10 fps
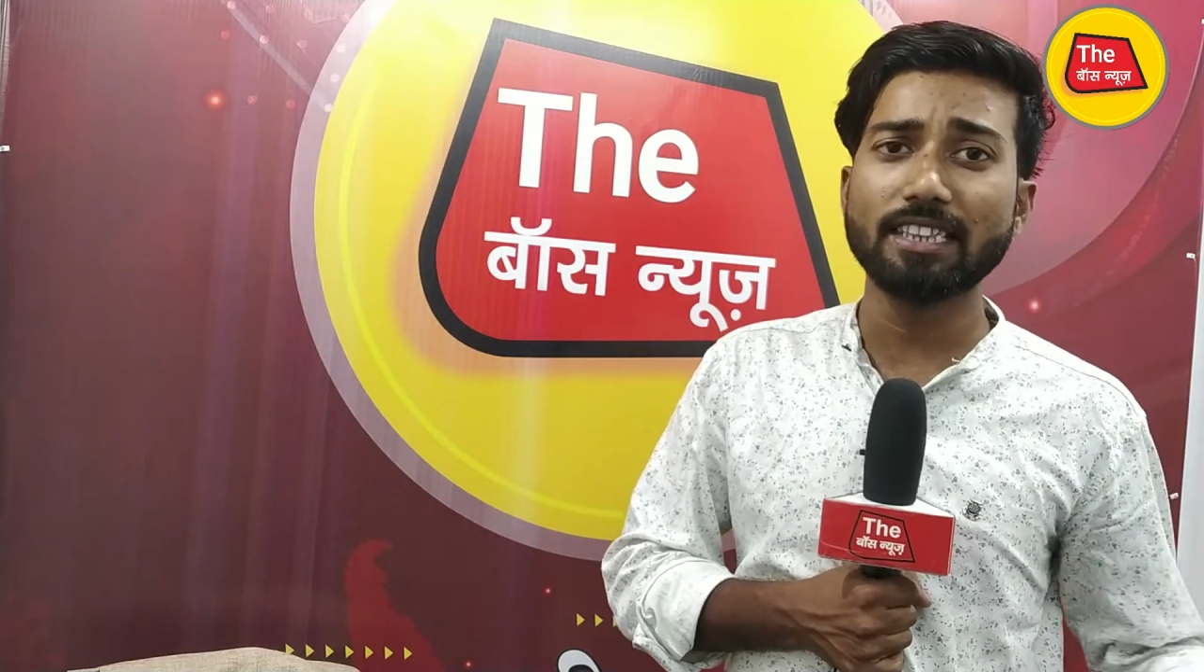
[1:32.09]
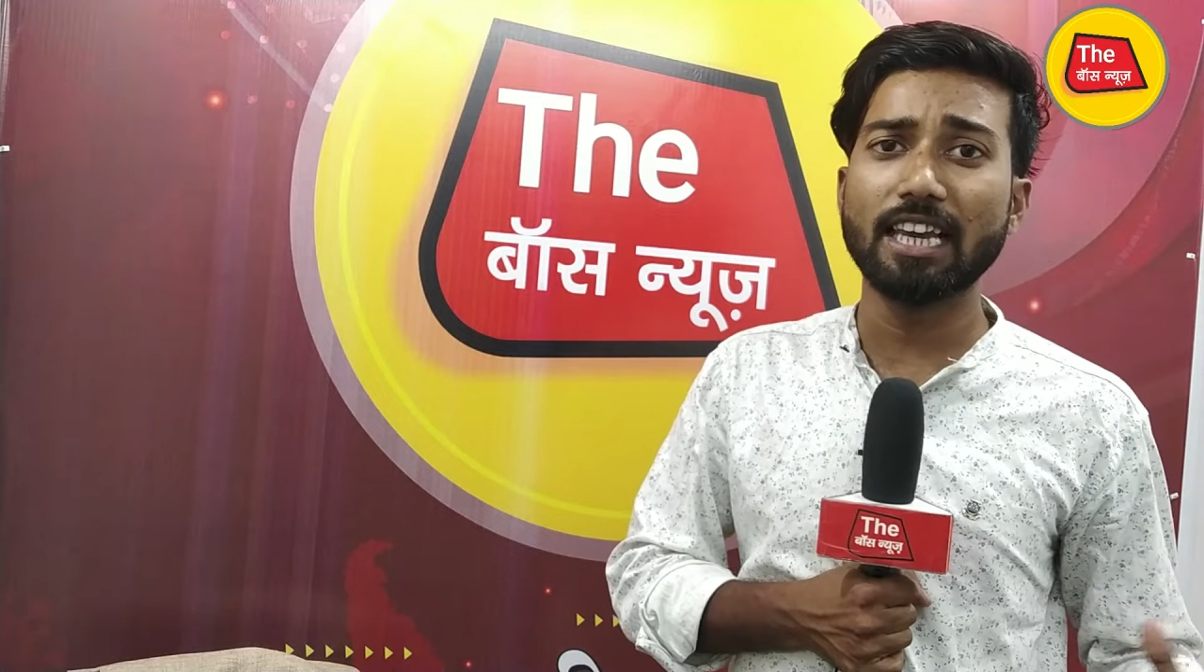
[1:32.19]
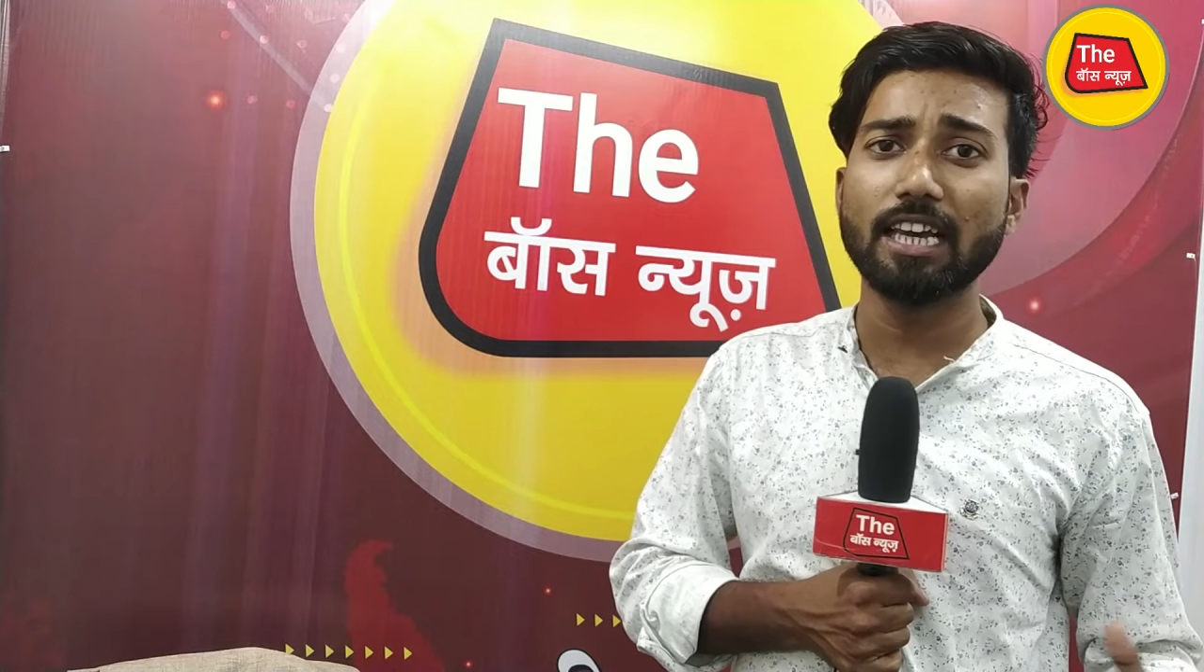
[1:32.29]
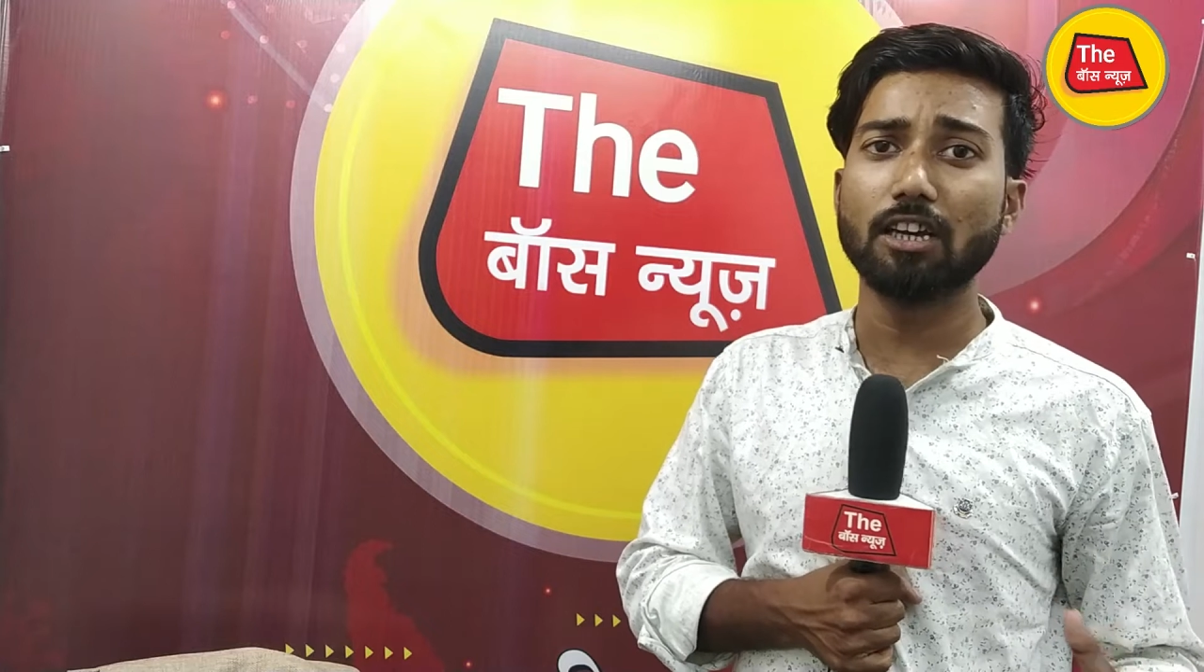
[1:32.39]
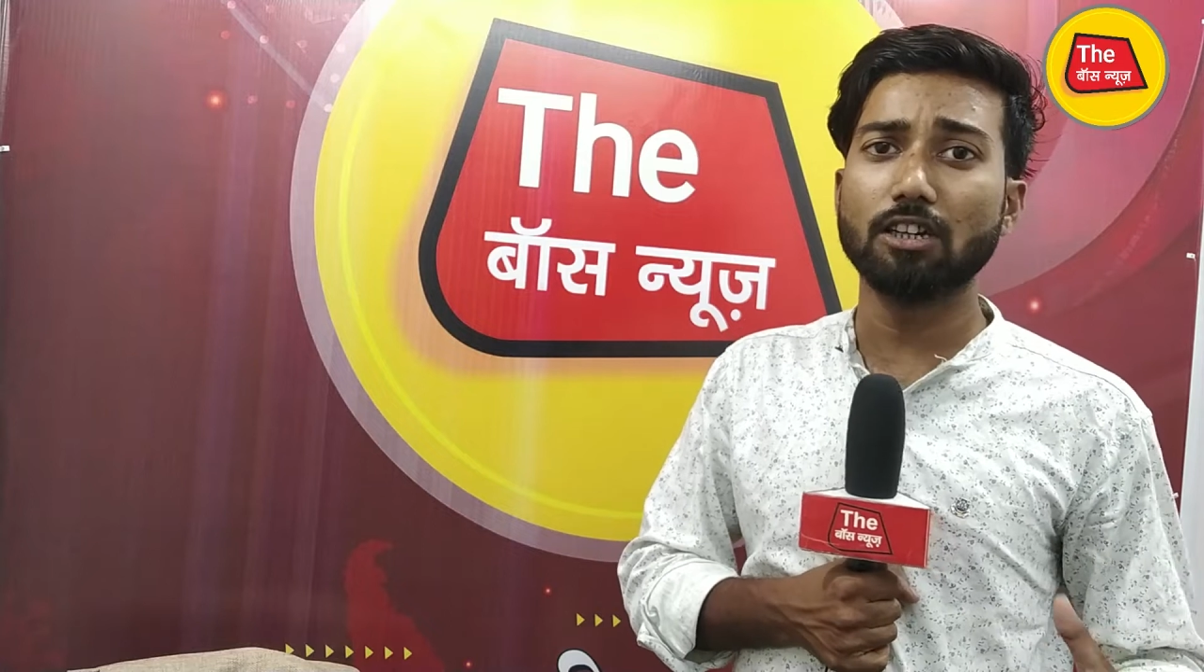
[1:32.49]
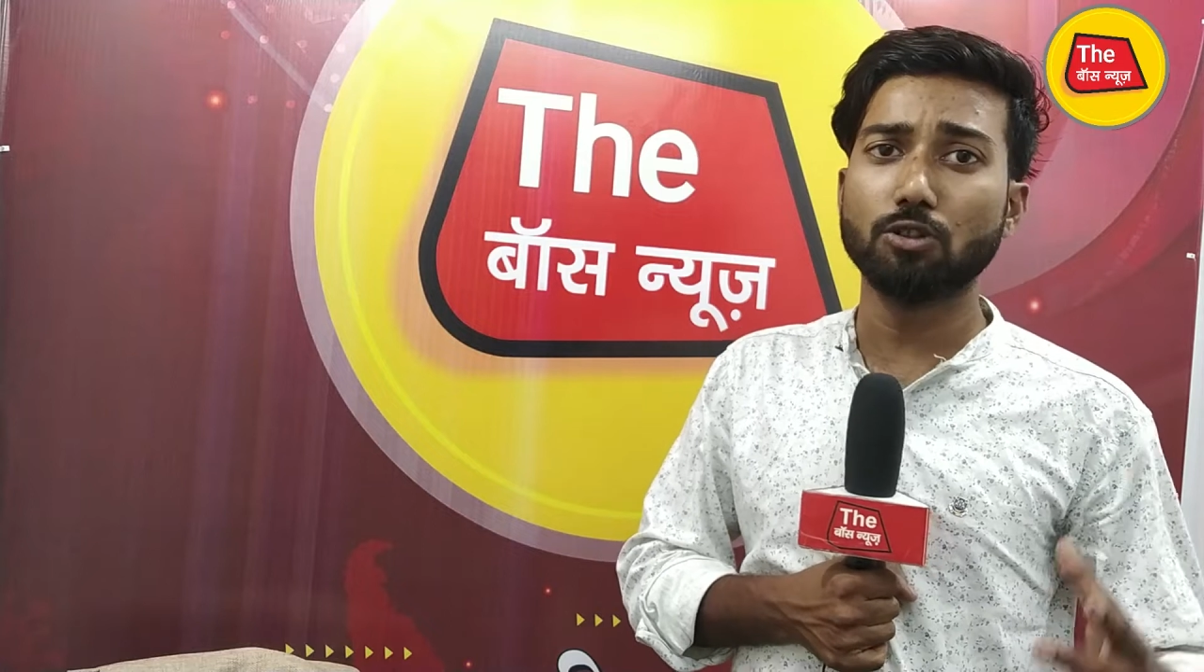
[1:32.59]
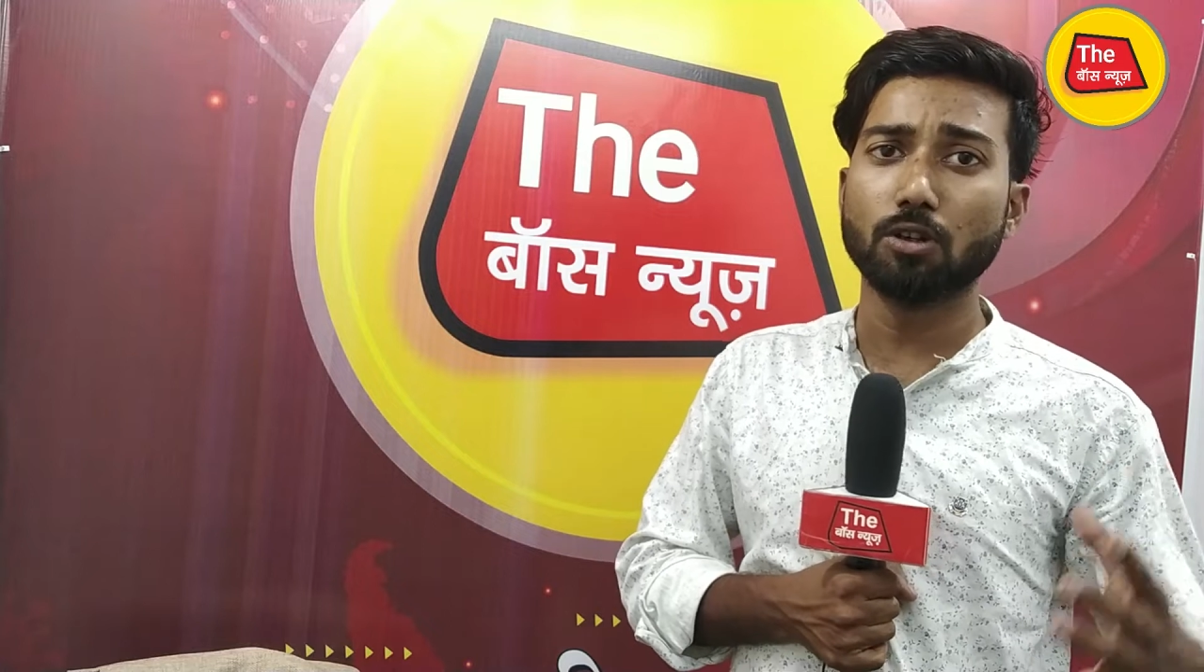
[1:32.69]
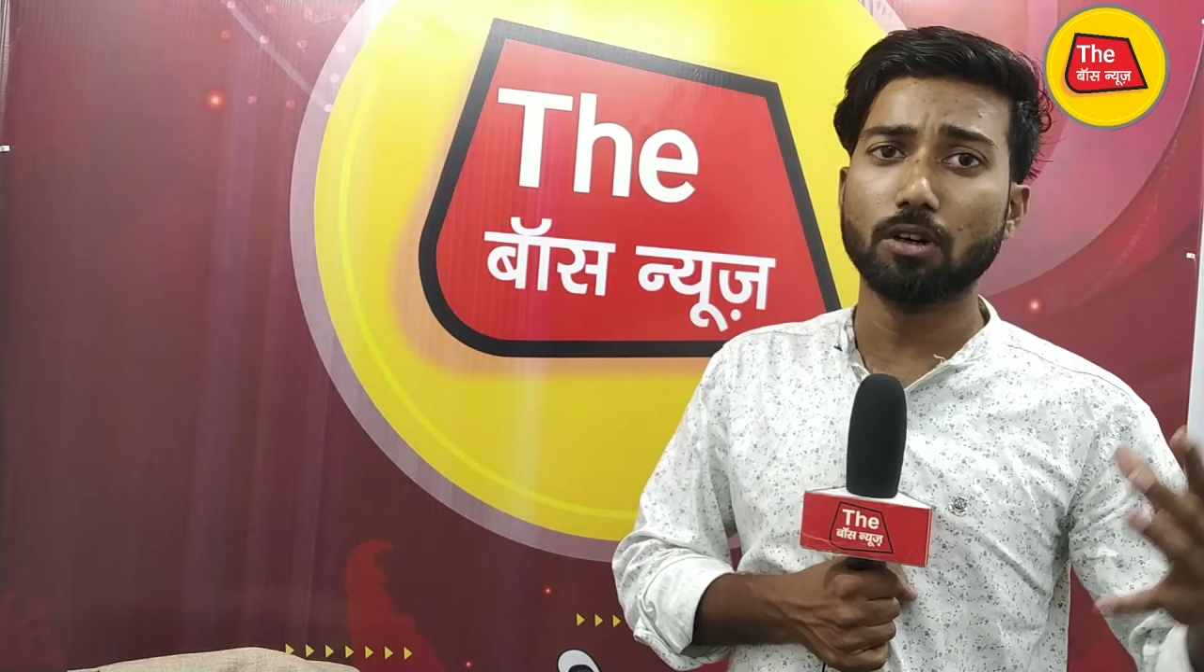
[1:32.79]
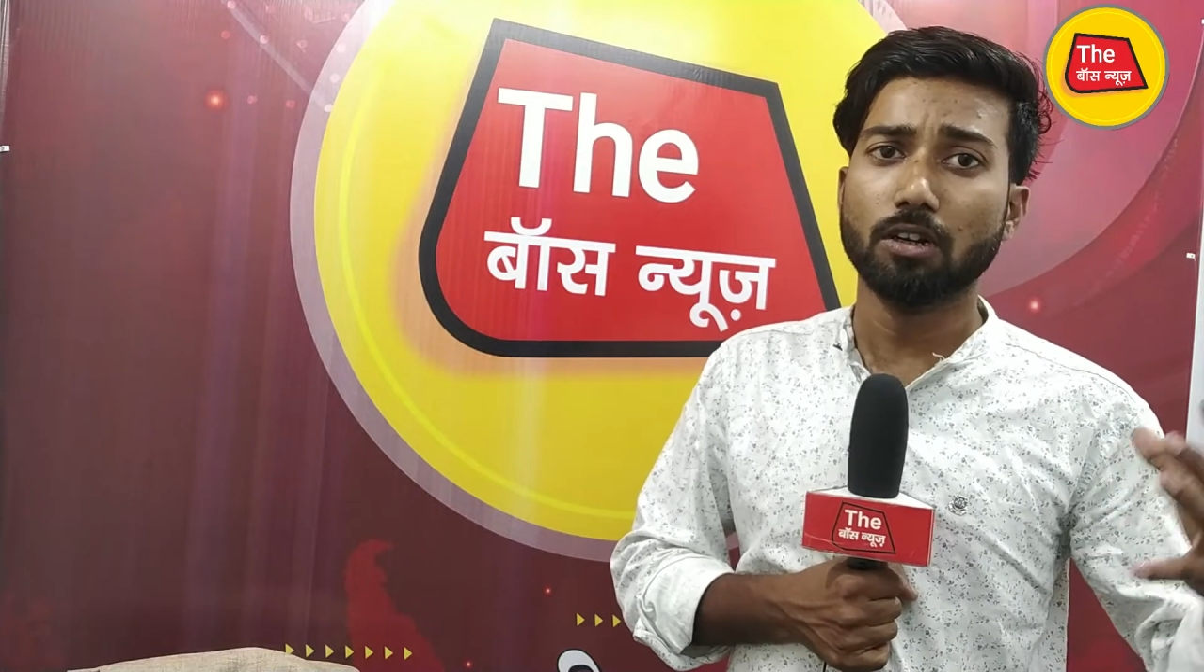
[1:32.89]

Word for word: थे जो